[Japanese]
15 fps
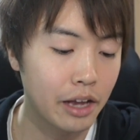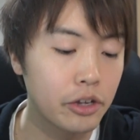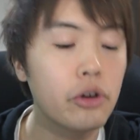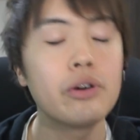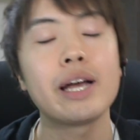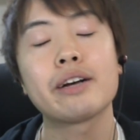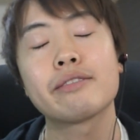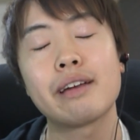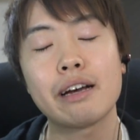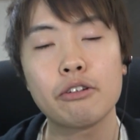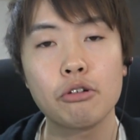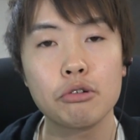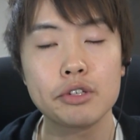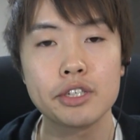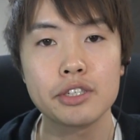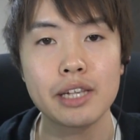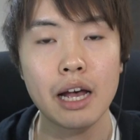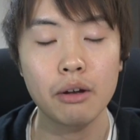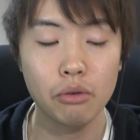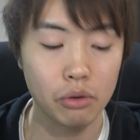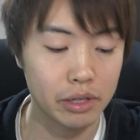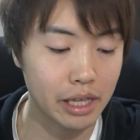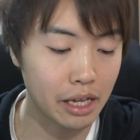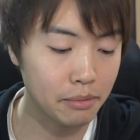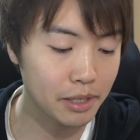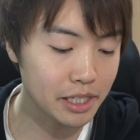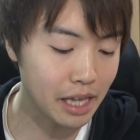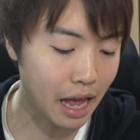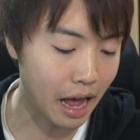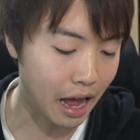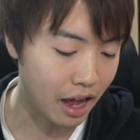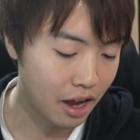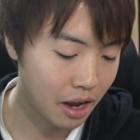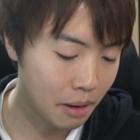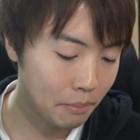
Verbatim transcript: ようやく163個になりました。